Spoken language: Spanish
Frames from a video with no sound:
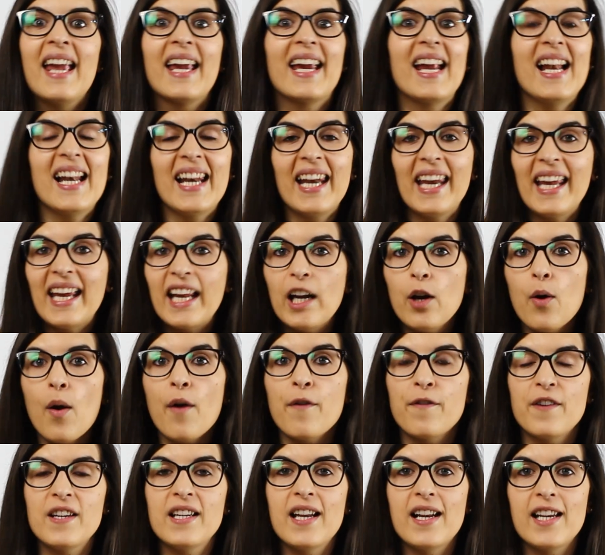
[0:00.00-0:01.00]
que el recreo
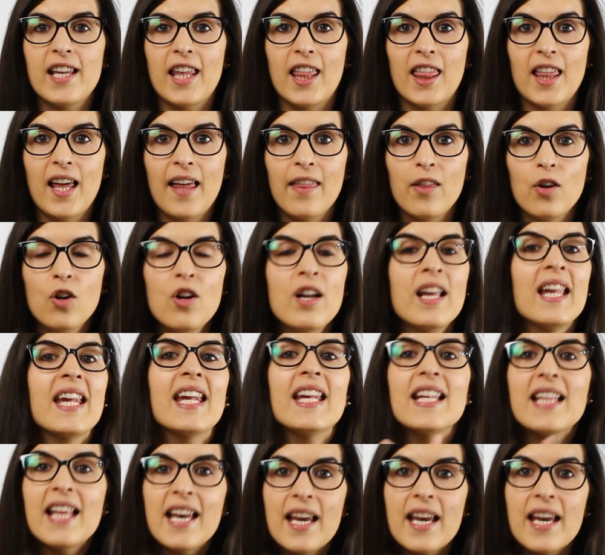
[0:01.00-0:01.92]
ha finalizado y